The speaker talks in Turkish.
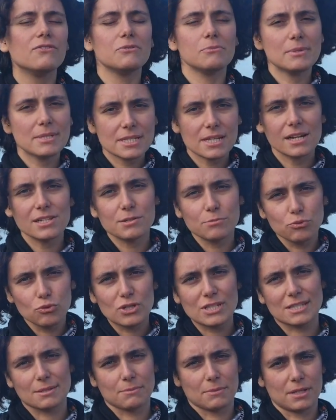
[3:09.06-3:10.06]
Filmin sadece bu
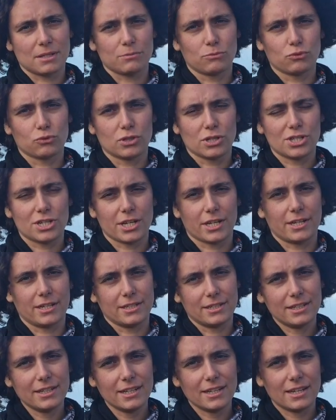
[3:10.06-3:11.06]
kısımları burada
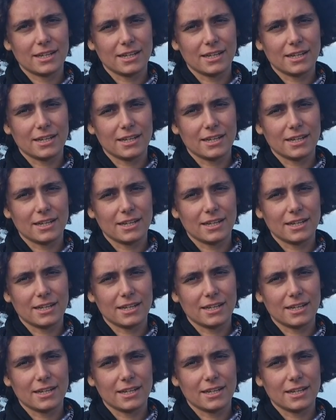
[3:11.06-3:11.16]
çekildi.